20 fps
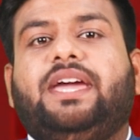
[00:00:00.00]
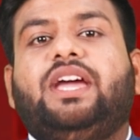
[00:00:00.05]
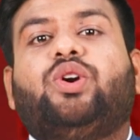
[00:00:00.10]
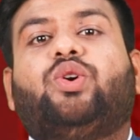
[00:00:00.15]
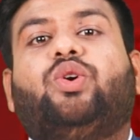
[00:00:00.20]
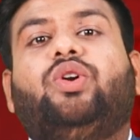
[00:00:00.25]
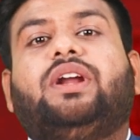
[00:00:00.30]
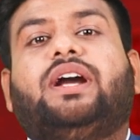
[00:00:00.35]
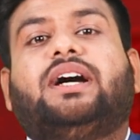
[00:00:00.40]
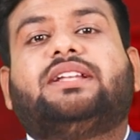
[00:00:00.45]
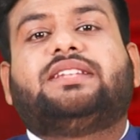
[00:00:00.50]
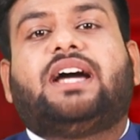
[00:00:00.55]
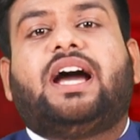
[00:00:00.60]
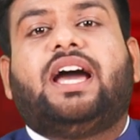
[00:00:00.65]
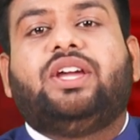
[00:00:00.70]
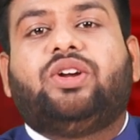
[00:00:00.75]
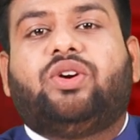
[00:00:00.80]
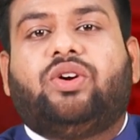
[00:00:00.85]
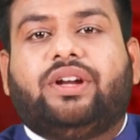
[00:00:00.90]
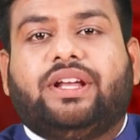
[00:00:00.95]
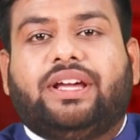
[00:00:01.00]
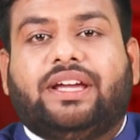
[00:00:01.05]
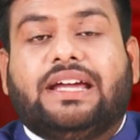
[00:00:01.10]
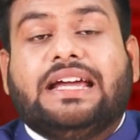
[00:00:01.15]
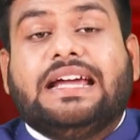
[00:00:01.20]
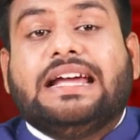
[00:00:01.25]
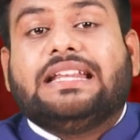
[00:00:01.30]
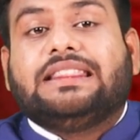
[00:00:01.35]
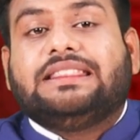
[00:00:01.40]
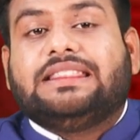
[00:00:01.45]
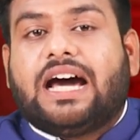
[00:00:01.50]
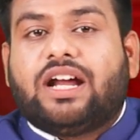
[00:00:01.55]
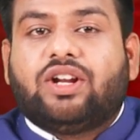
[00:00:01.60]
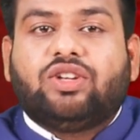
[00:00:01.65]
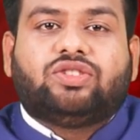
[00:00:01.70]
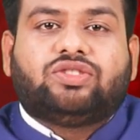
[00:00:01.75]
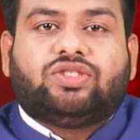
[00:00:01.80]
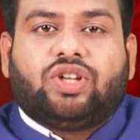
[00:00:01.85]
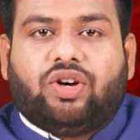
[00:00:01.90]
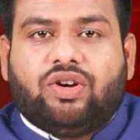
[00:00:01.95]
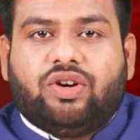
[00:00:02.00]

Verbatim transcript: পেয়ে কলকাতা হাইকোর্টে দ্বারস্থ